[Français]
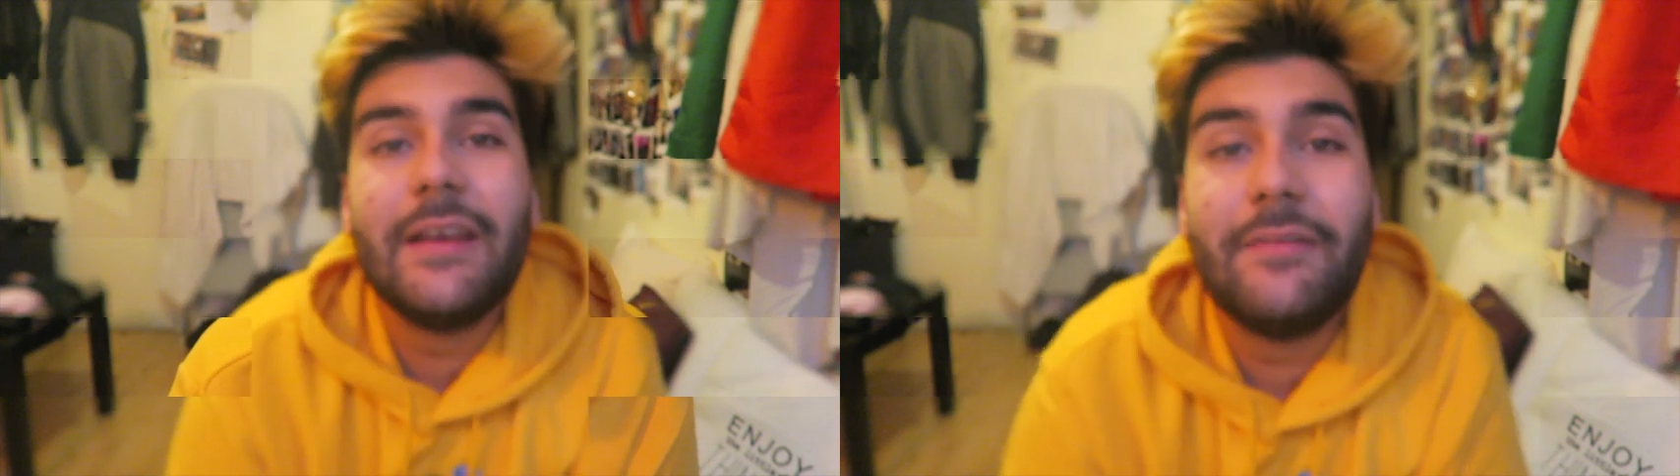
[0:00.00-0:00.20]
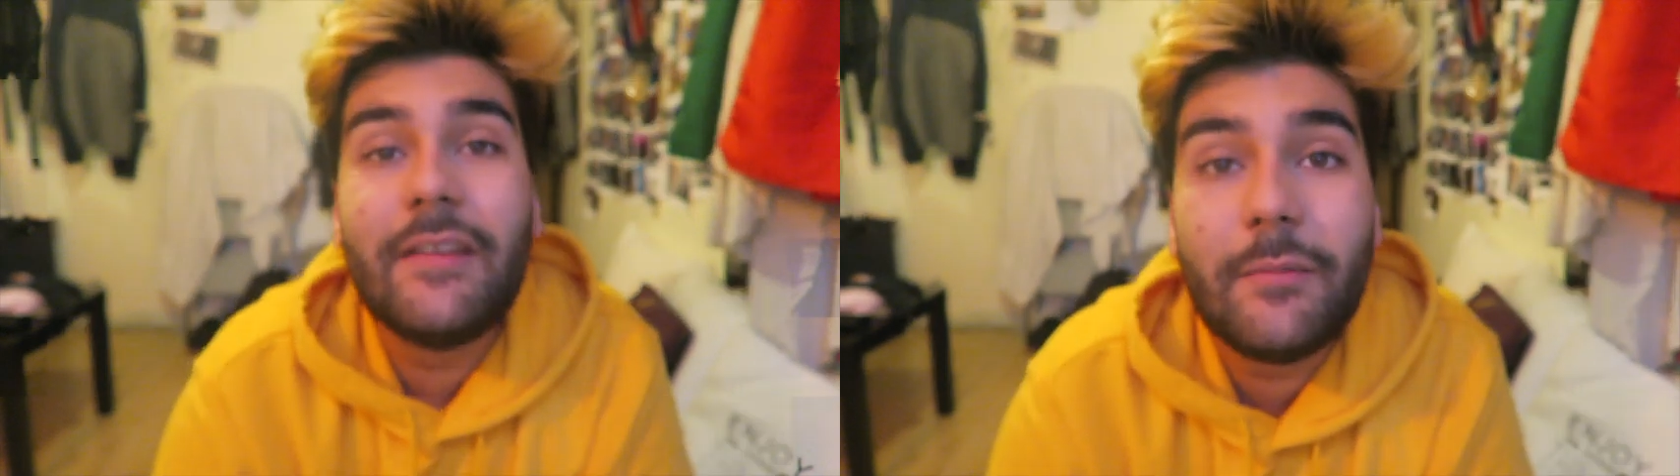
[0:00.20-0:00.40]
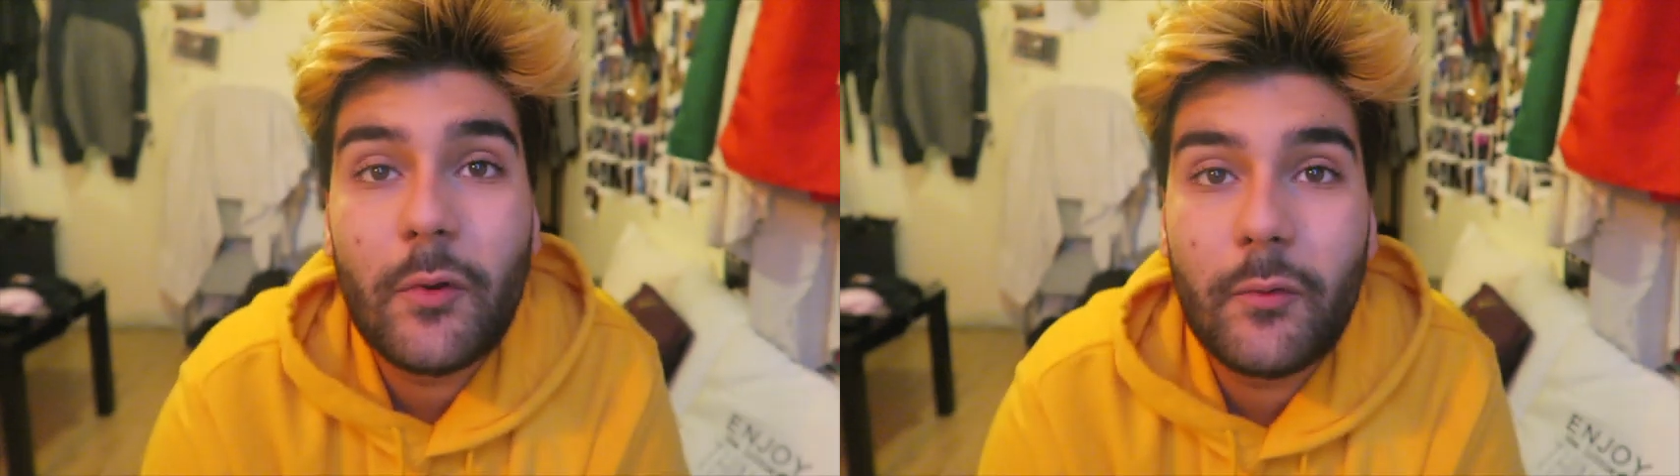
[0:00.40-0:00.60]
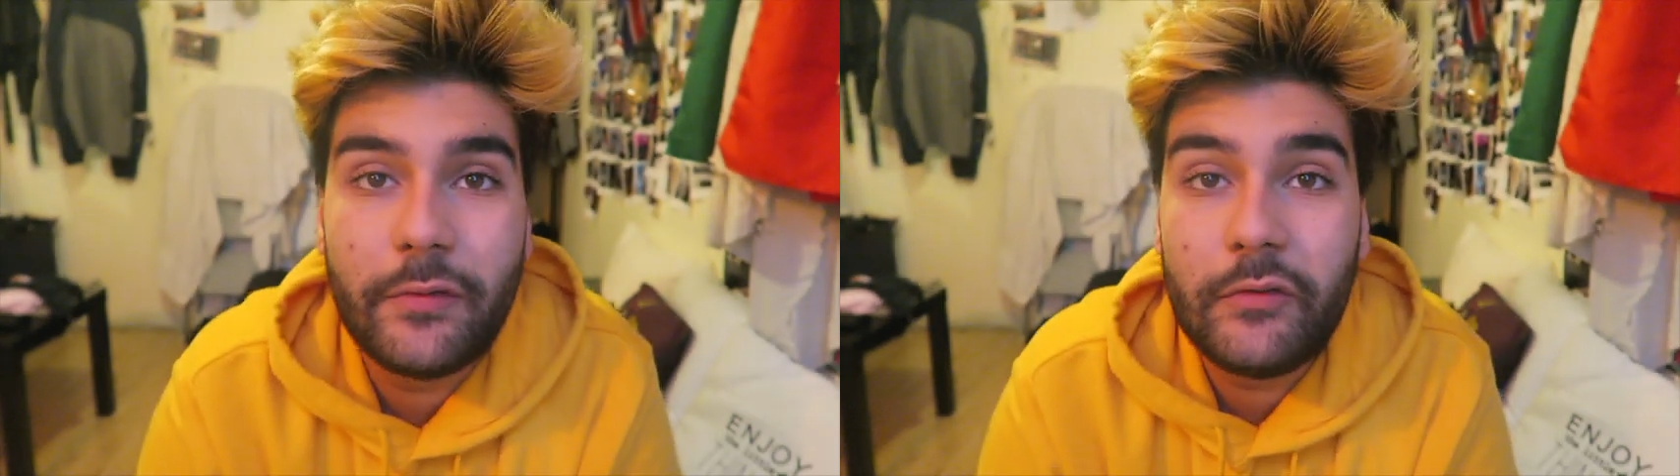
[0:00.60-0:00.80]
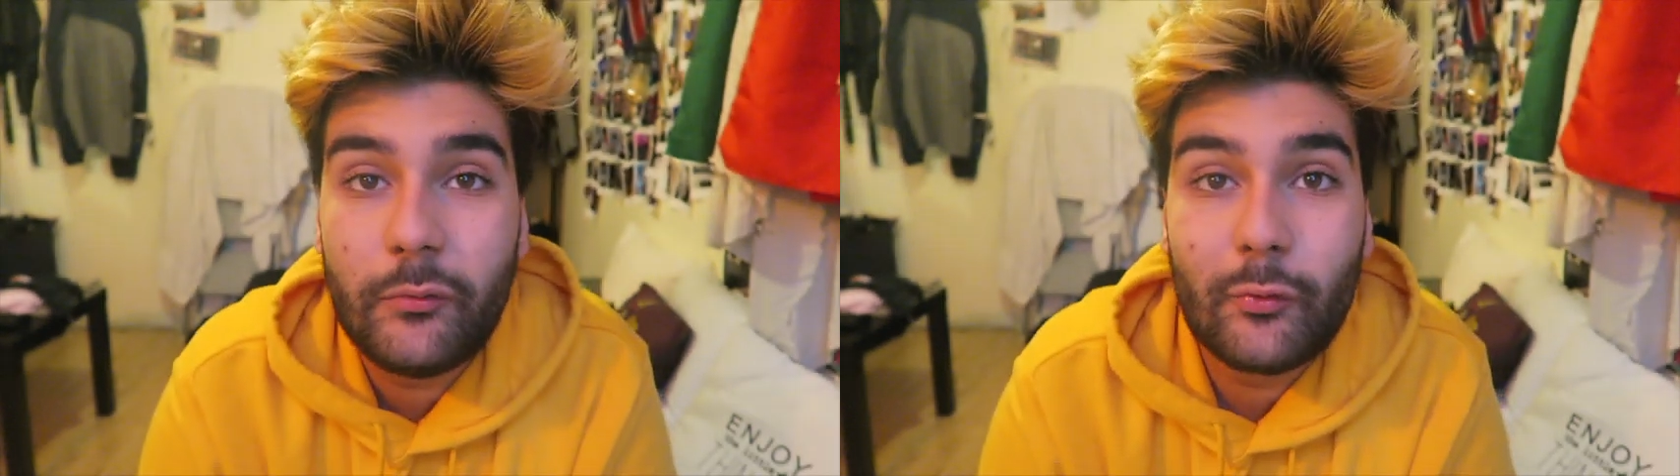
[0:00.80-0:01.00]
vêtements
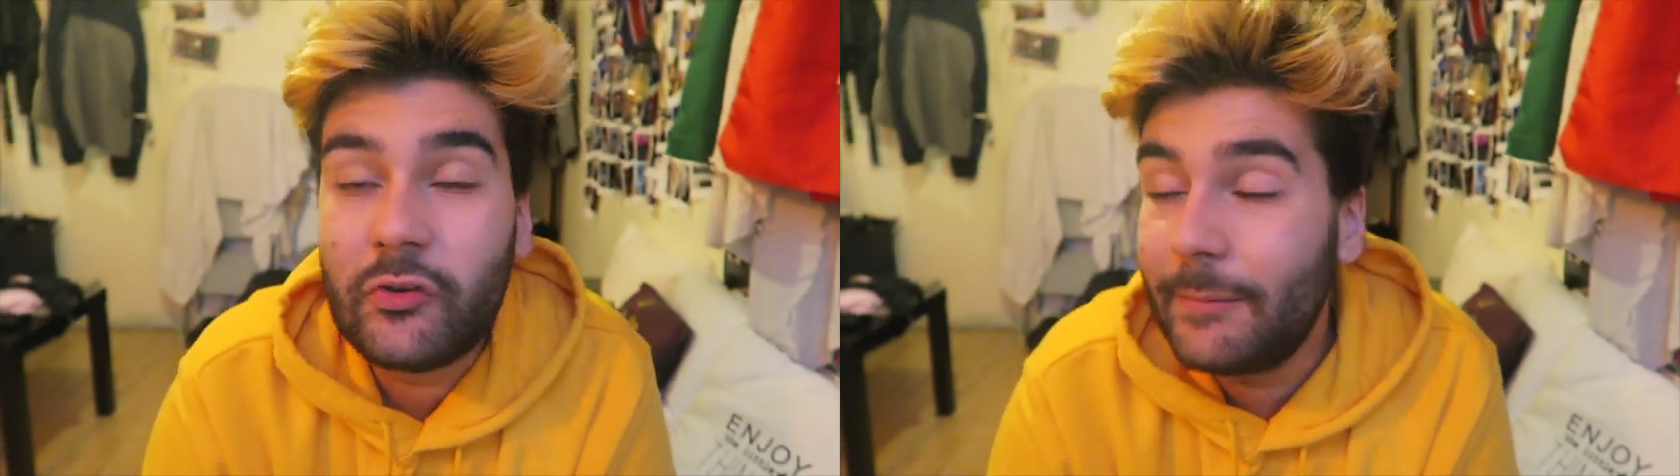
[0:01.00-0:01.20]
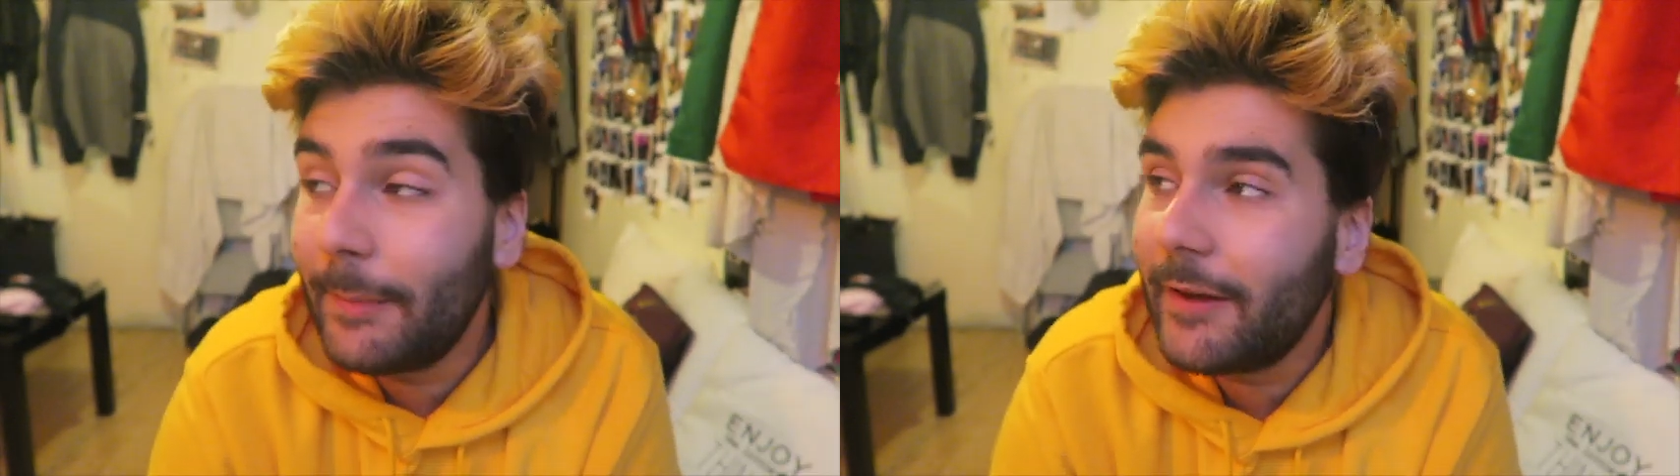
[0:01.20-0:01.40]
aussi, du coup, j'ai pas